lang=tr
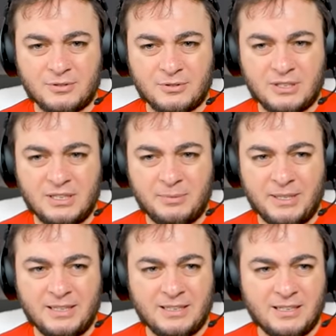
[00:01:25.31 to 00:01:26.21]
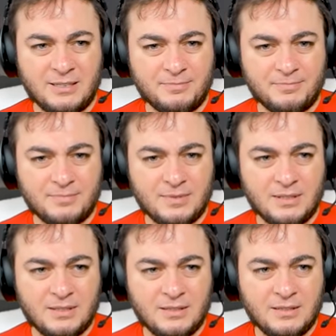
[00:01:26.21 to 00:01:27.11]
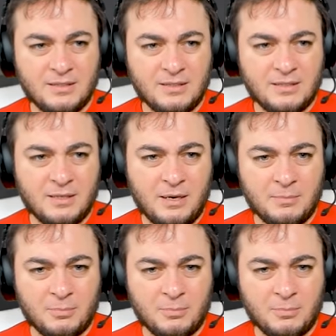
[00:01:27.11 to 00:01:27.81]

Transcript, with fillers: Seni bir indirelim. Tamam.